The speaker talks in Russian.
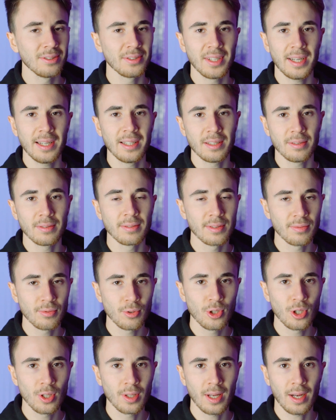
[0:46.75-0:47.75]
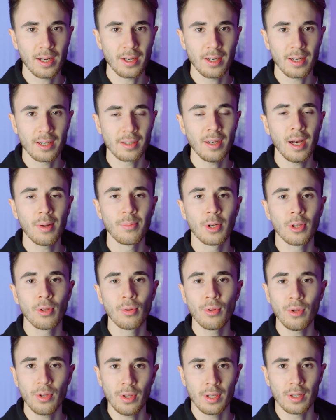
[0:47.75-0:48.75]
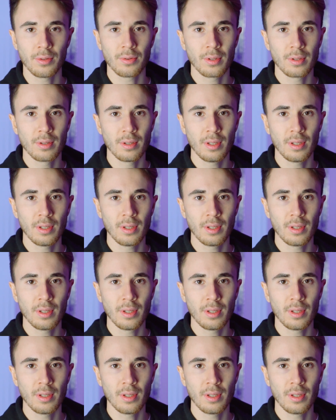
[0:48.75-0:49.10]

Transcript: Да, это звучит как реклама, но нет.